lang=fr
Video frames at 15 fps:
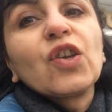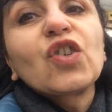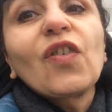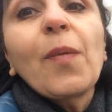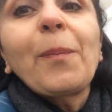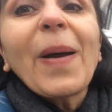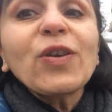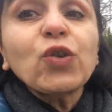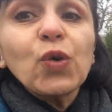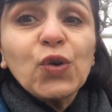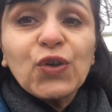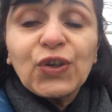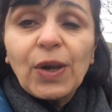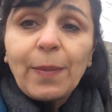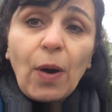je ne vais pas
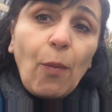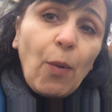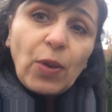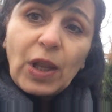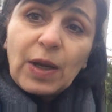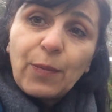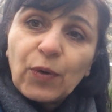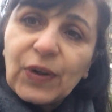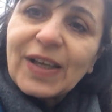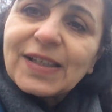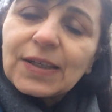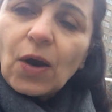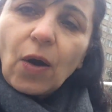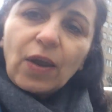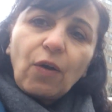changer mon,
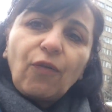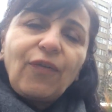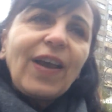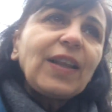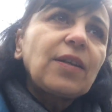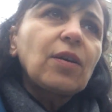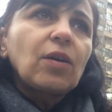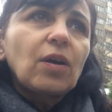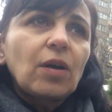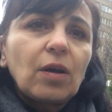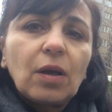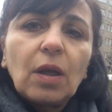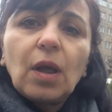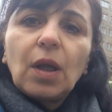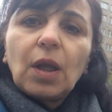alimentation et en fait euh,
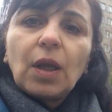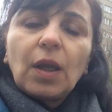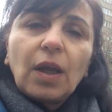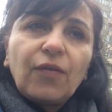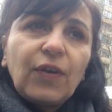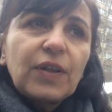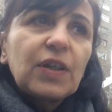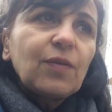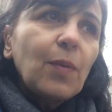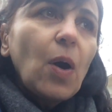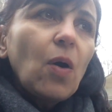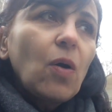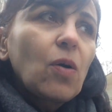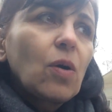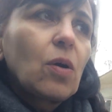
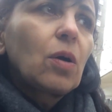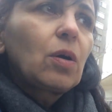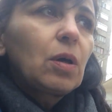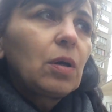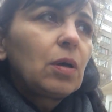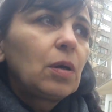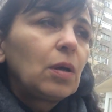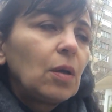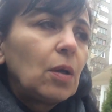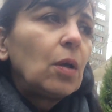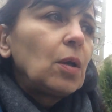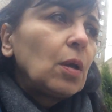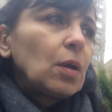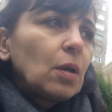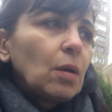effectivement euh,
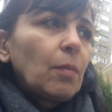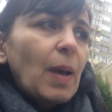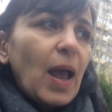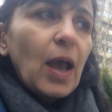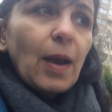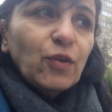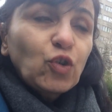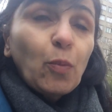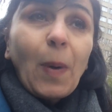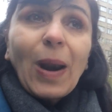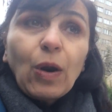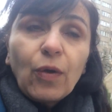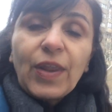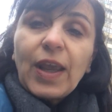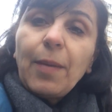bah, je
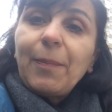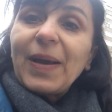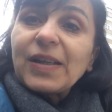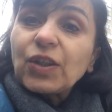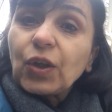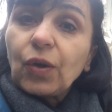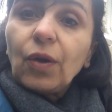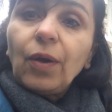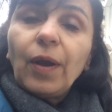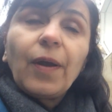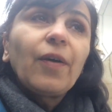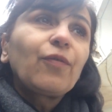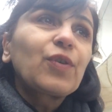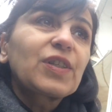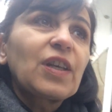ballonnais parce que
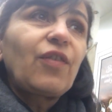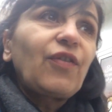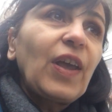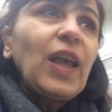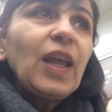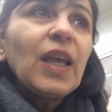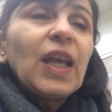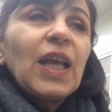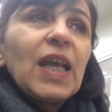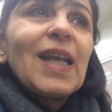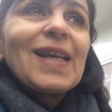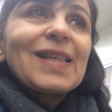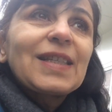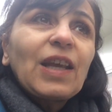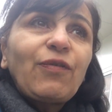vous avez
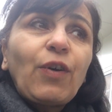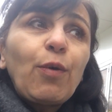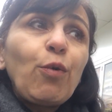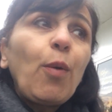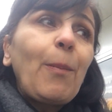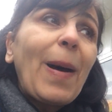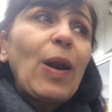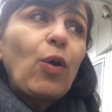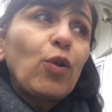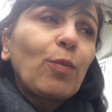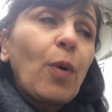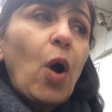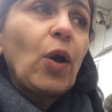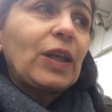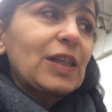ces fameux
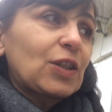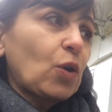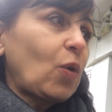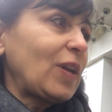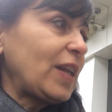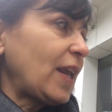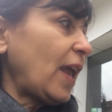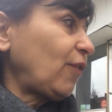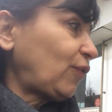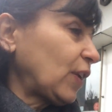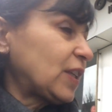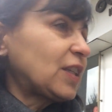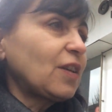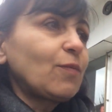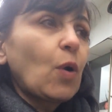ballonnements qui sont liés
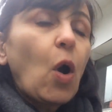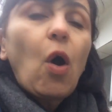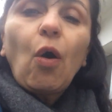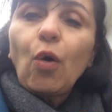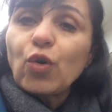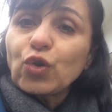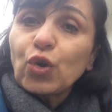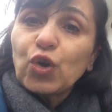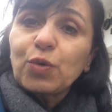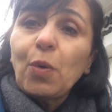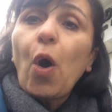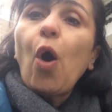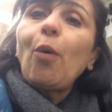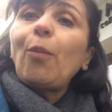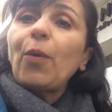effectivement au
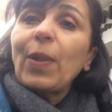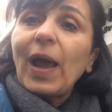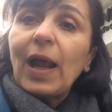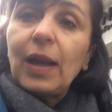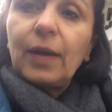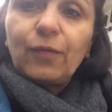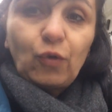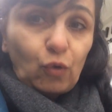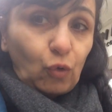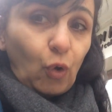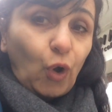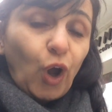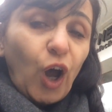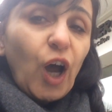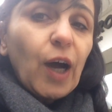changement hormonal dans
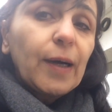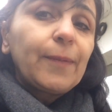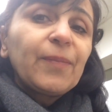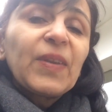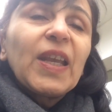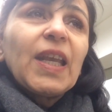nos corps